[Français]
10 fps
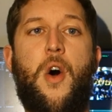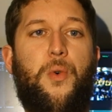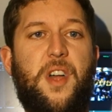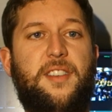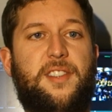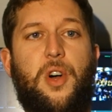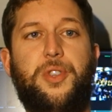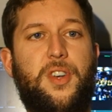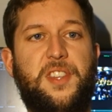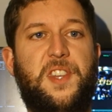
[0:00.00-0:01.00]
On a le sang
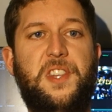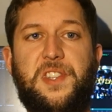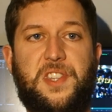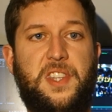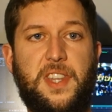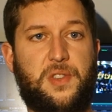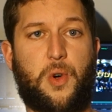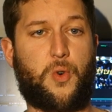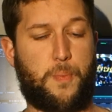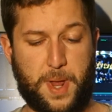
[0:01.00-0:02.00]
dans les hélix qui
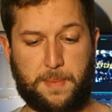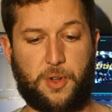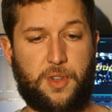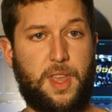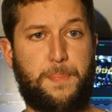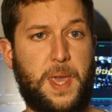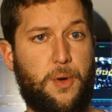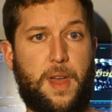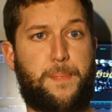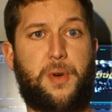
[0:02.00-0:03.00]
descend complètement dans les pieds,
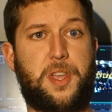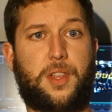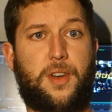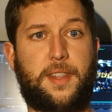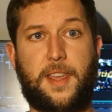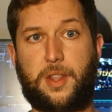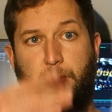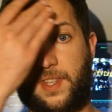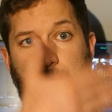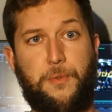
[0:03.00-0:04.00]
on n'a plus rien dans la tête,
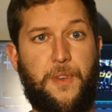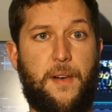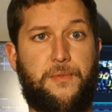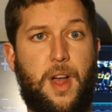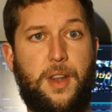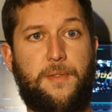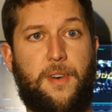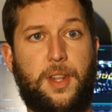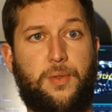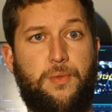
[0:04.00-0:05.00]
donc ça nous fait un voile
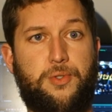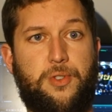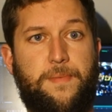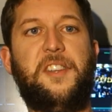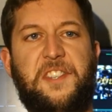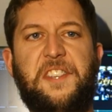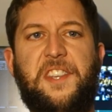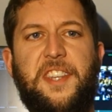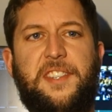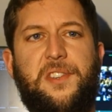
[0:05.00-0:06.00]
devant la tronche. Et ça,
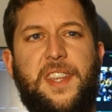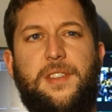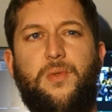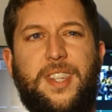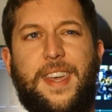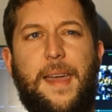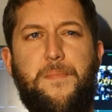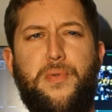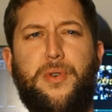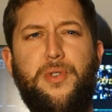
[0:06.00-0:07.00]
c'est des sensations très
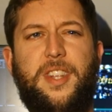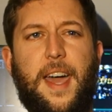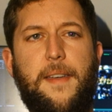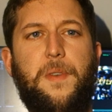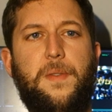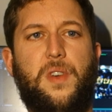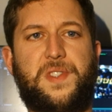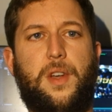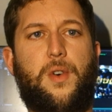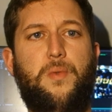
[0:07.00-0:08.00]
bourrues, très vives
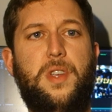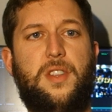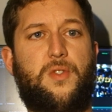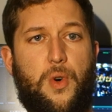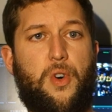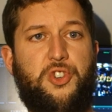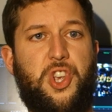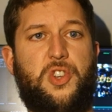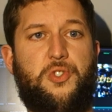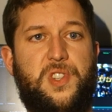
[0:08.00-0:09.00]
dans un grand 8 qu'on
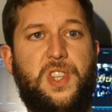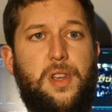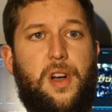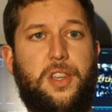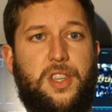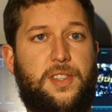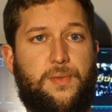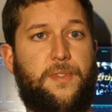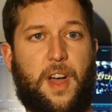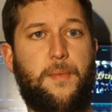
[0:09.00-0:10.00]
recherche aussi, hein, qui
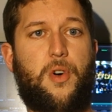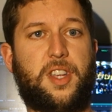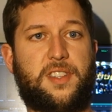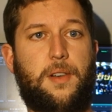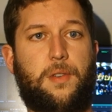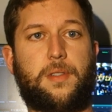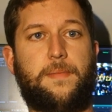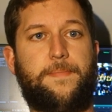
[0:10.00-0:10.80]
sont vraiment excellentes.